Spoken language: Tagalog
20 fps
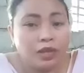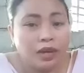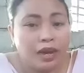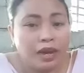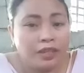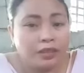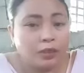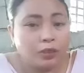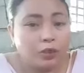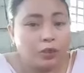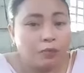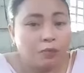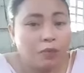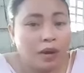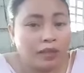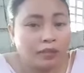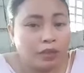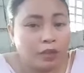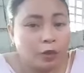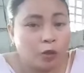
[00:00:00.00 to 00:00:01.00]
guys, yung
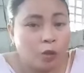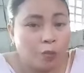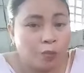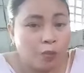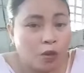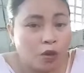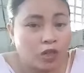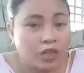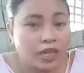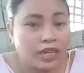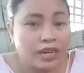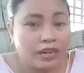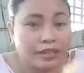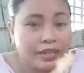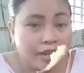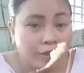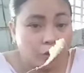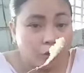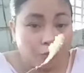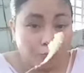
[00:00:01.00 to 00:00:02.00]
butter ko po,
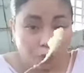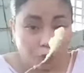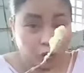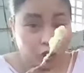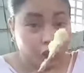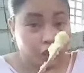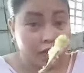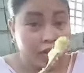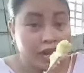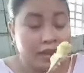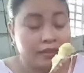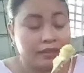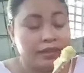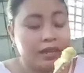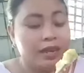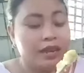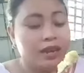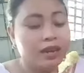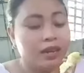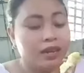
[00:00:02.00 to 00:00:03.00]
nilagyan ko po siya
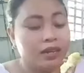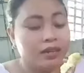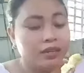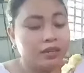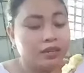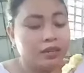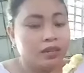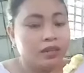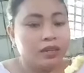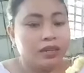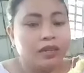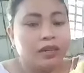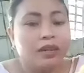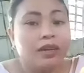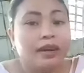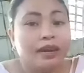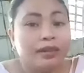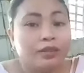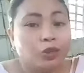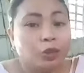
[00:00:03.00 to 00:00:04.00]
ng
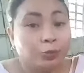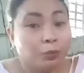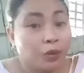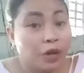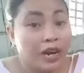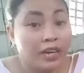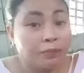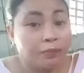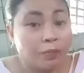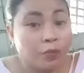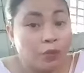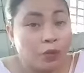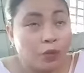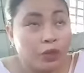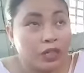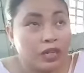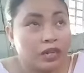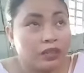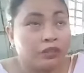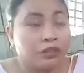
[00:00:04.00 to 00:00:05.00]
Sprite
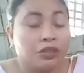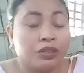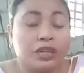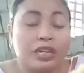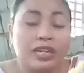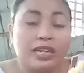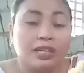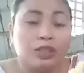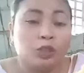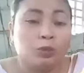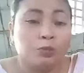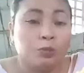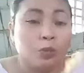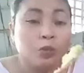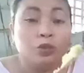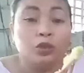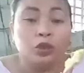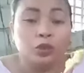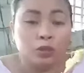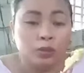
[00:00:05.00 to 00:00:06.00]
po na 3
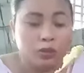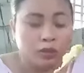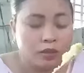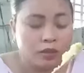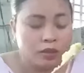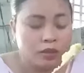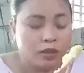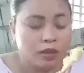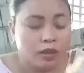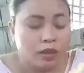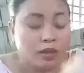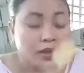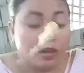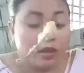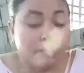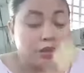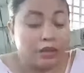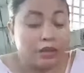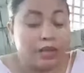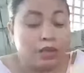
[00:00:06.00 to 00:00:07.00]
spoons
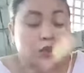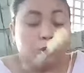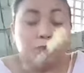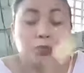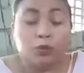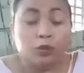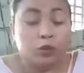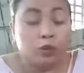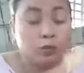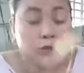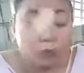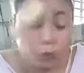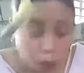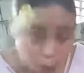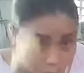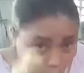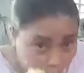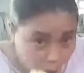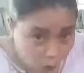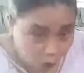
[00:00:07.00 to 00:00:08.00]
3 spoons
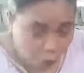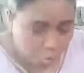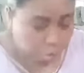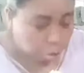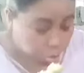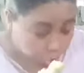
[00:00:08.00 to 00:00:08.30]
spo